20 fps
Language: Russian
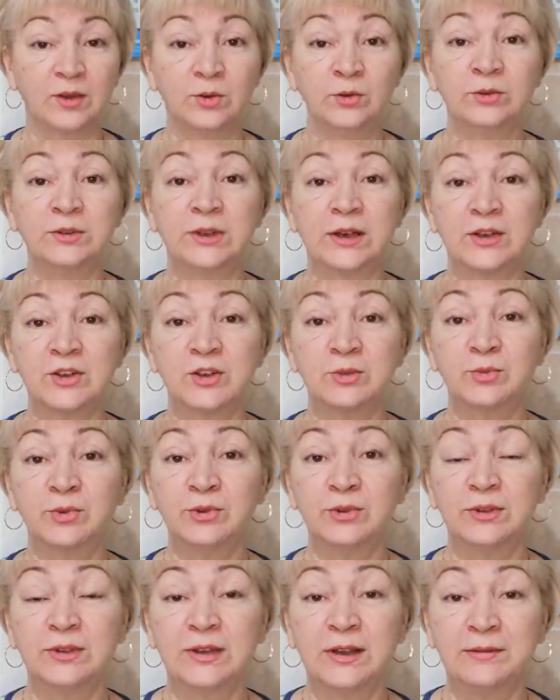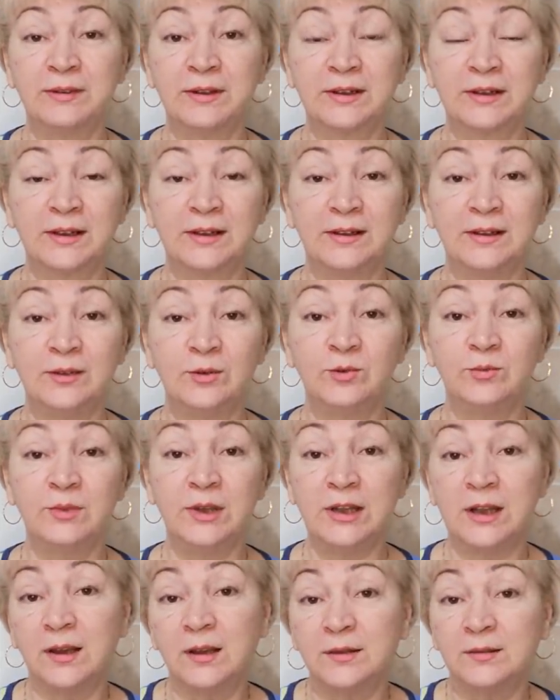Ну, также будет, наверное, и у
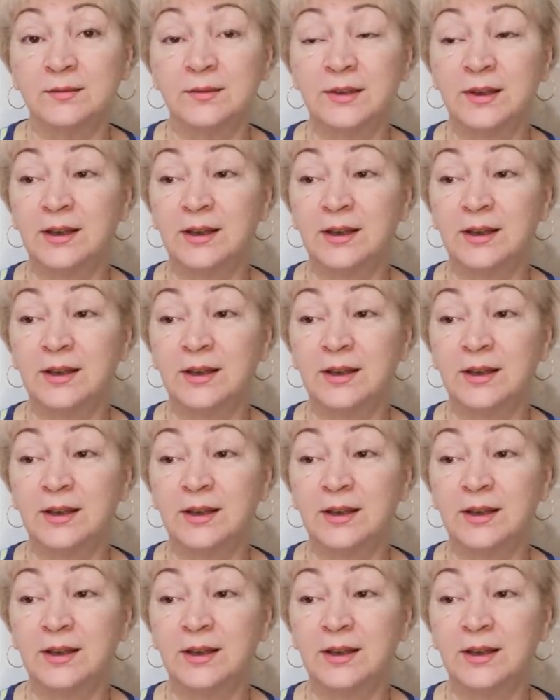меня.